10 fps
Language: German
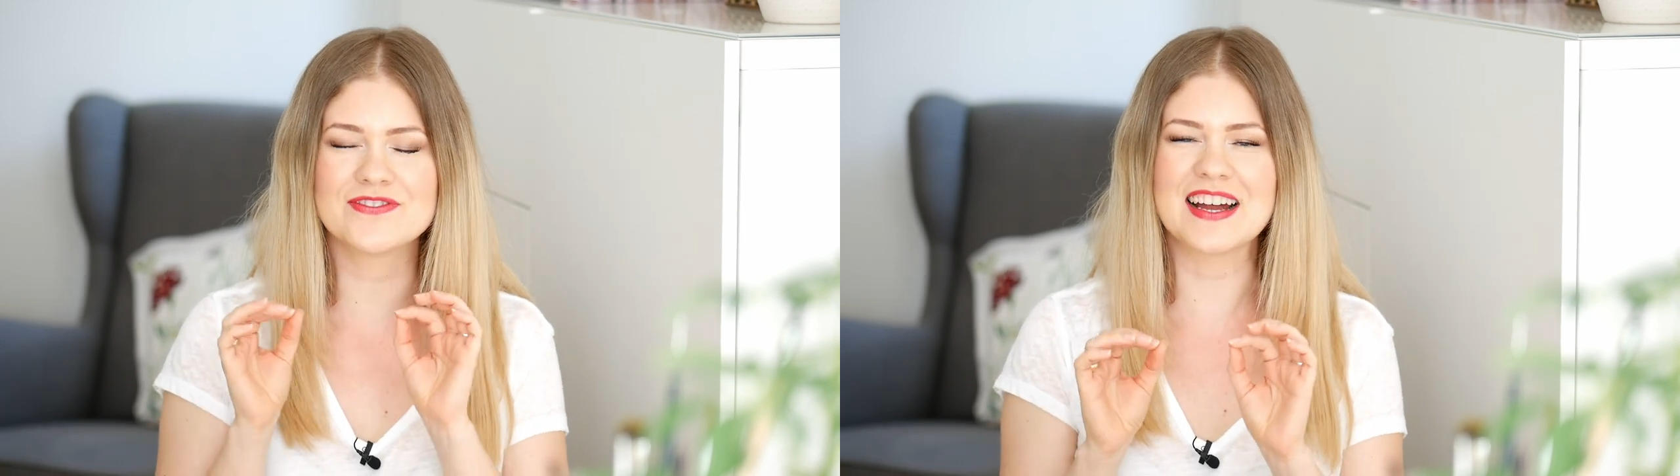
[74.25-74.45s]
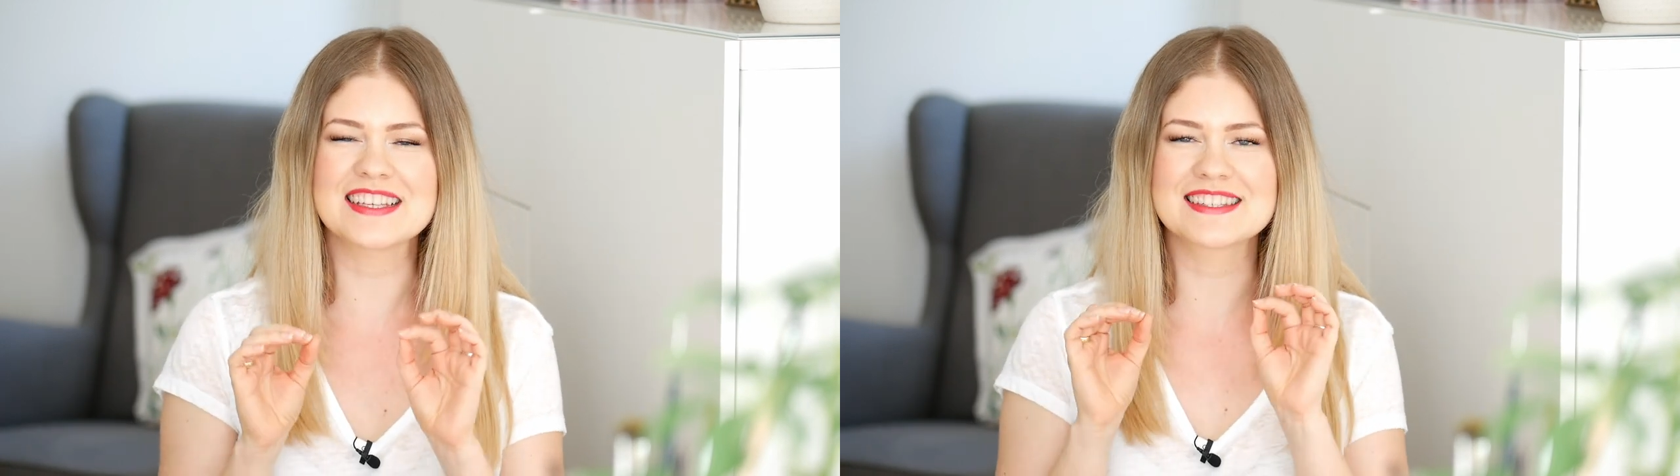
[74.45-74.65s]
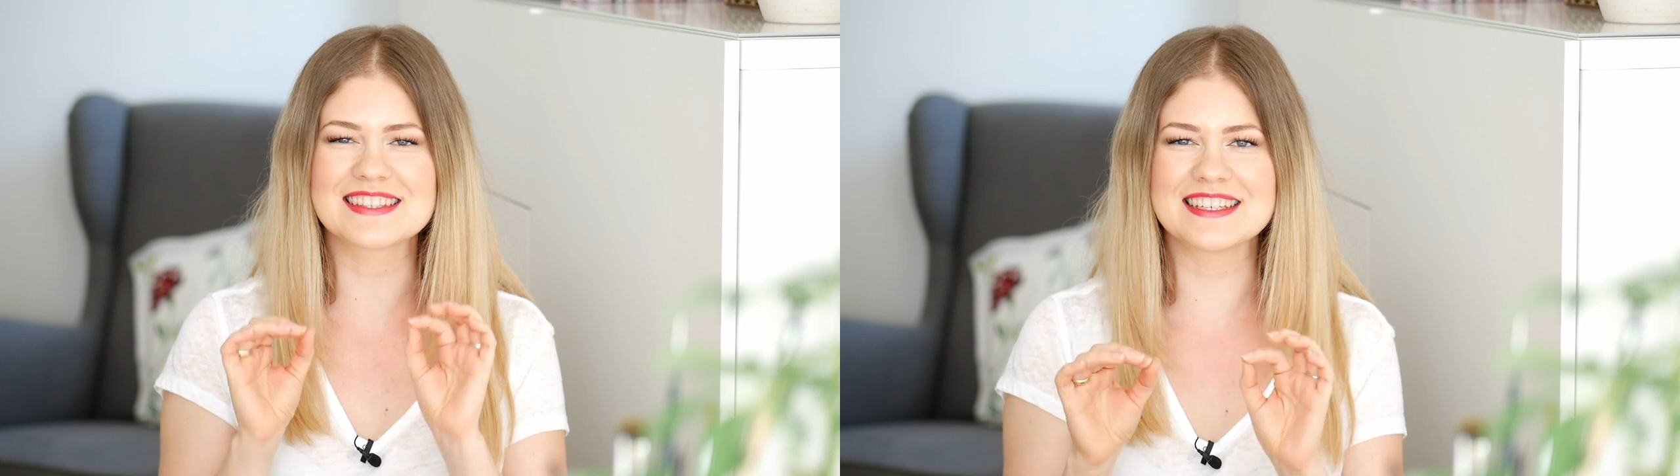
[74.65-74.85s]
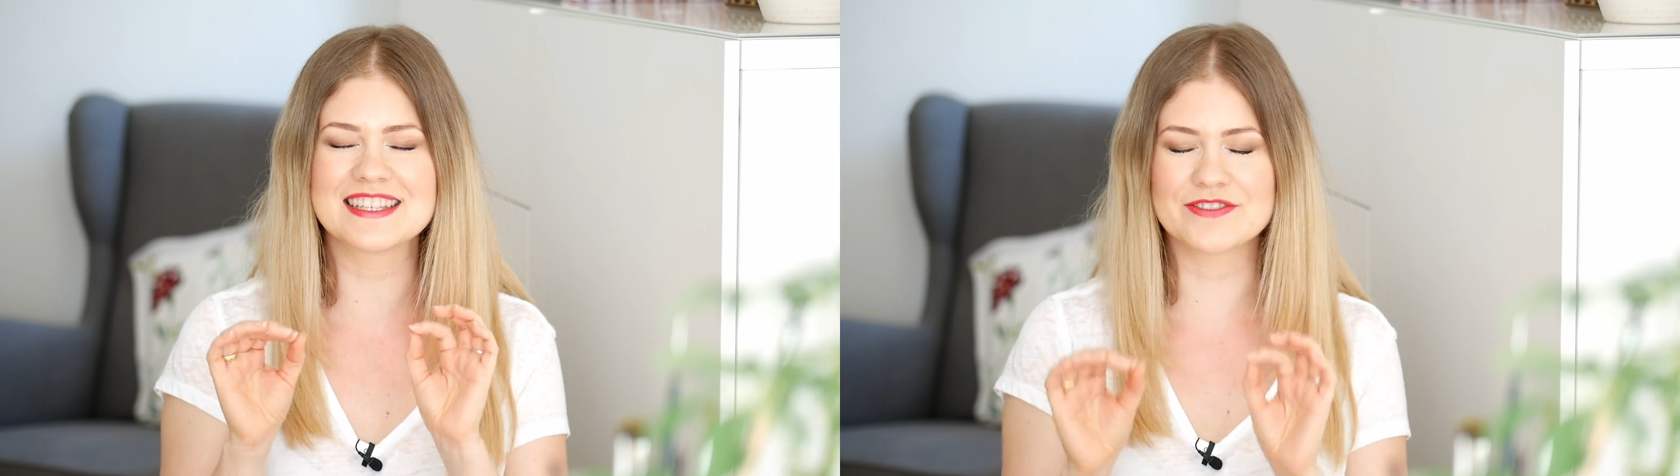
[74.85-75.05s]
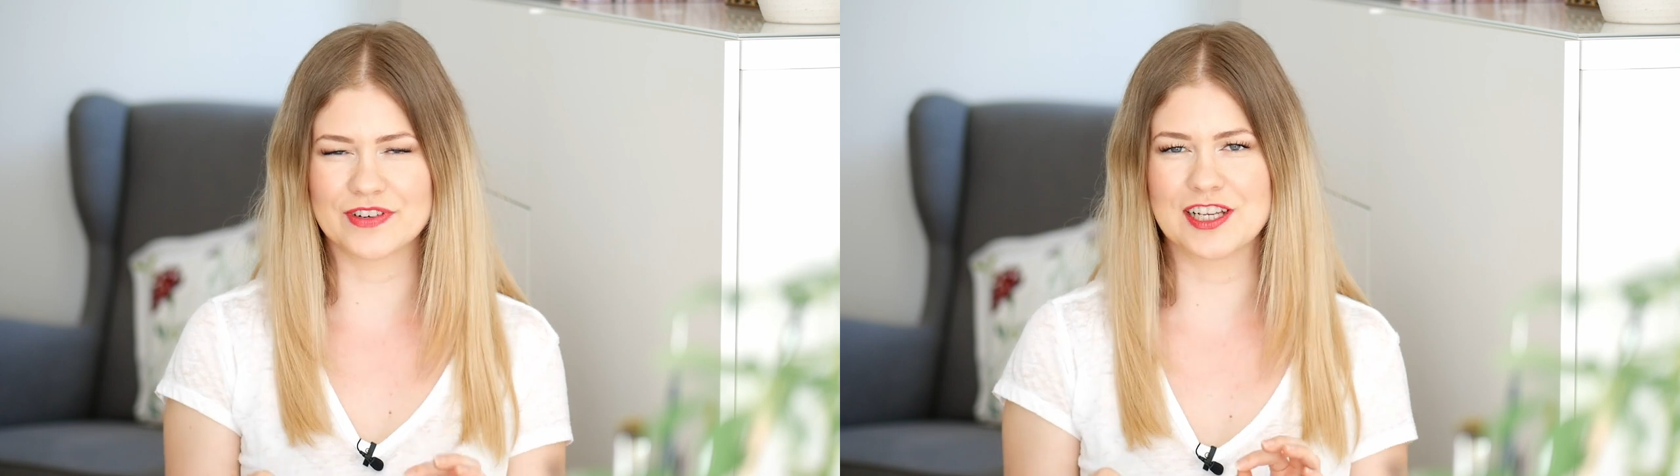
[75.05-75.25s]
fast
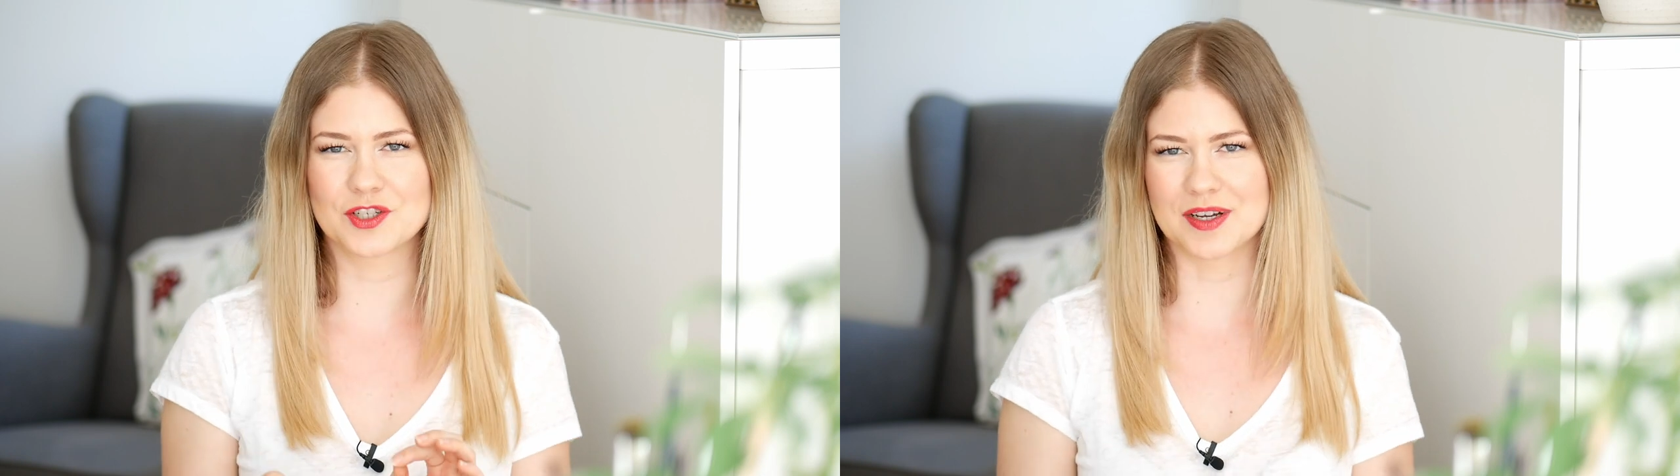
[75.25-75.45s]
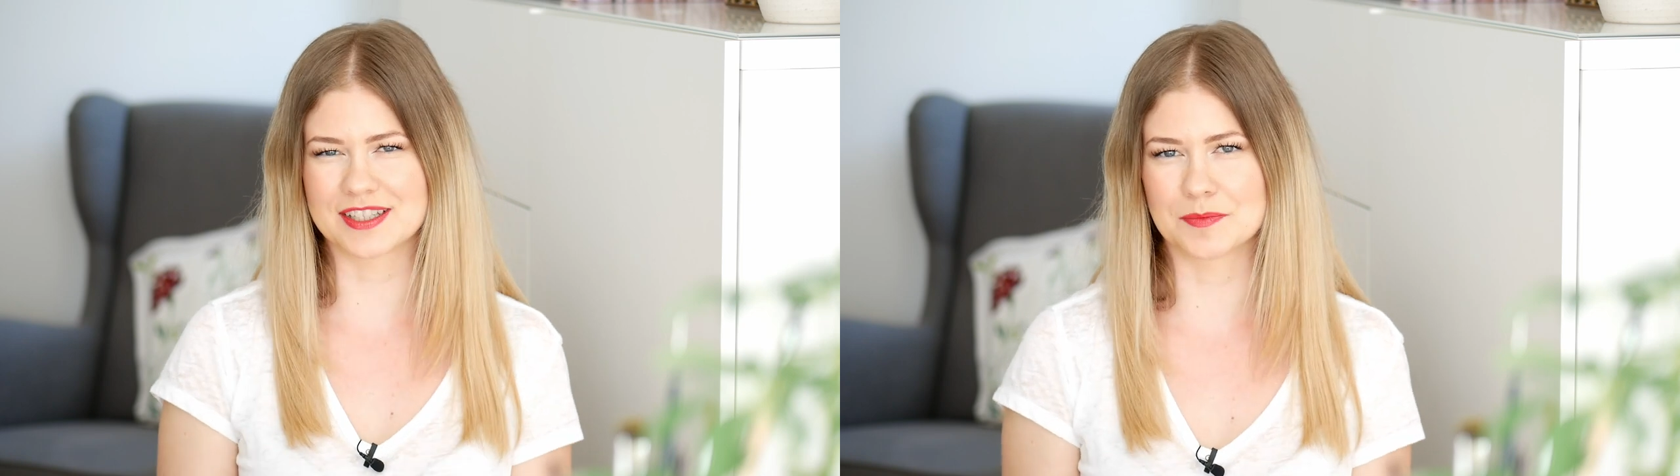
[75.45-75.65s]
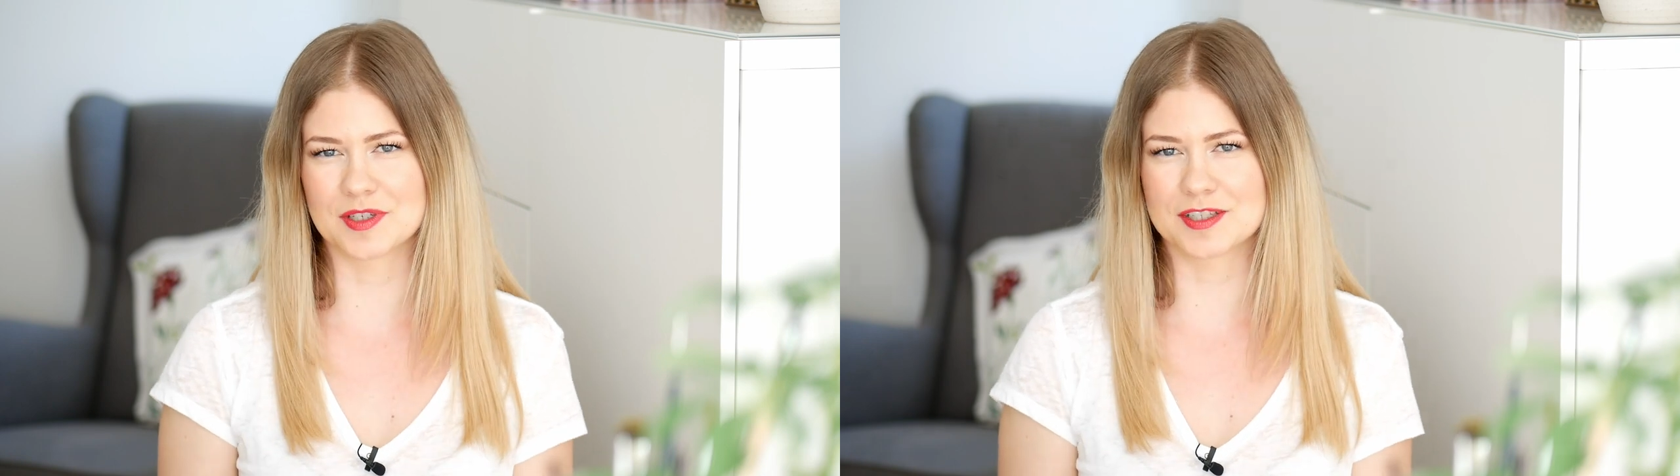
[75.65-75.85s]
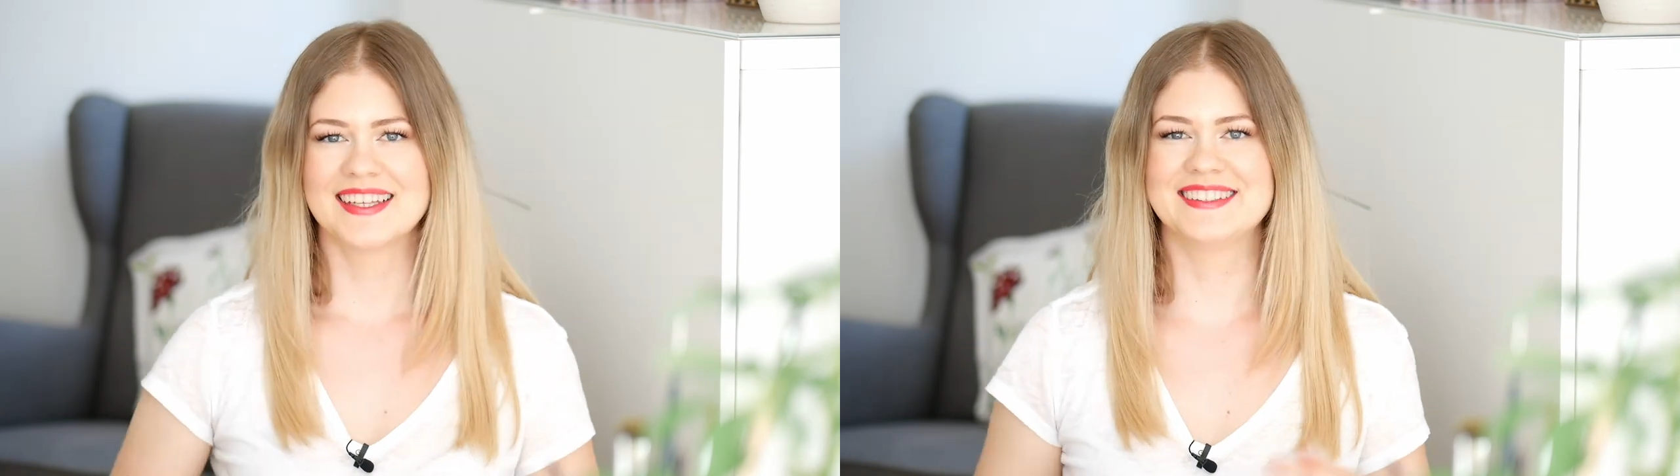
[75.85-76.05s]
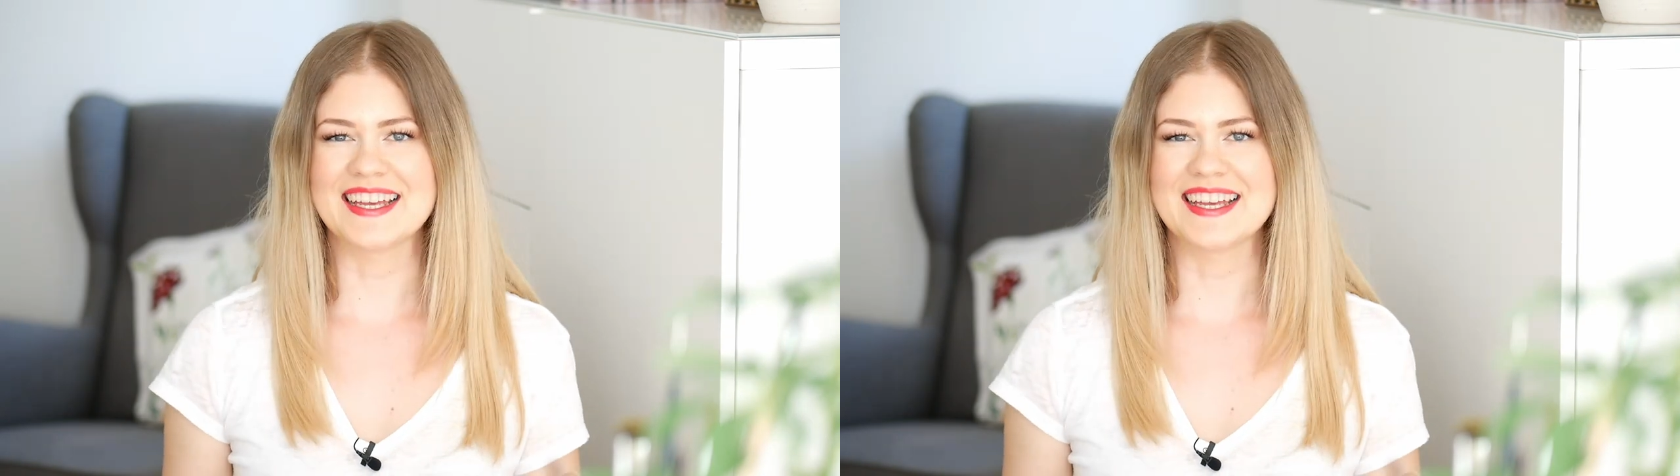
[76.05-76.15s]
nichts falsch machen damit.